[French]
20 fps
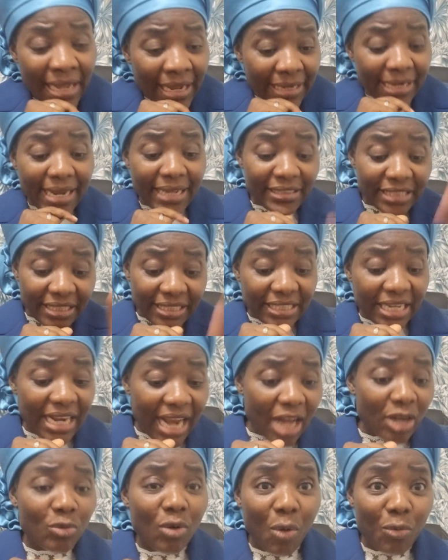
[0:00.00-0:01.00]
Le seul
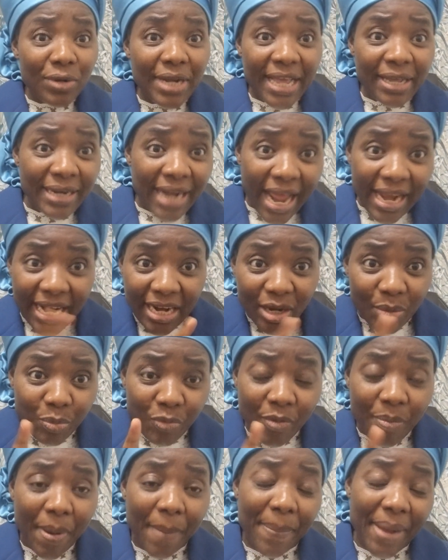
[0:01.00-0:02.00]
endroit où les rats là, ne
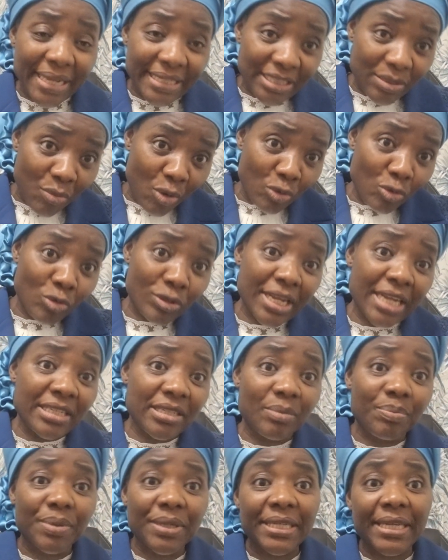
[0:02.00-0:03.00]
pouvaient pas partir, mon hôtel
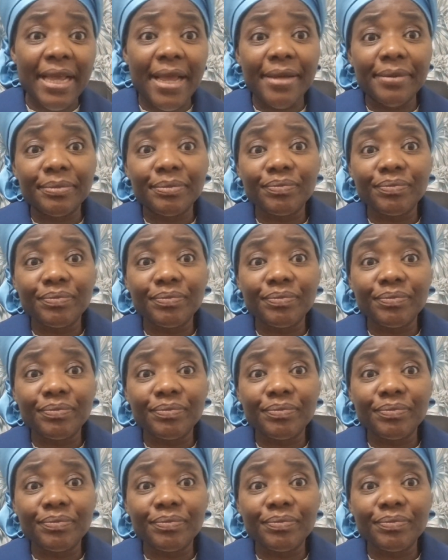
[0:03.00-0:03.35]
de prière.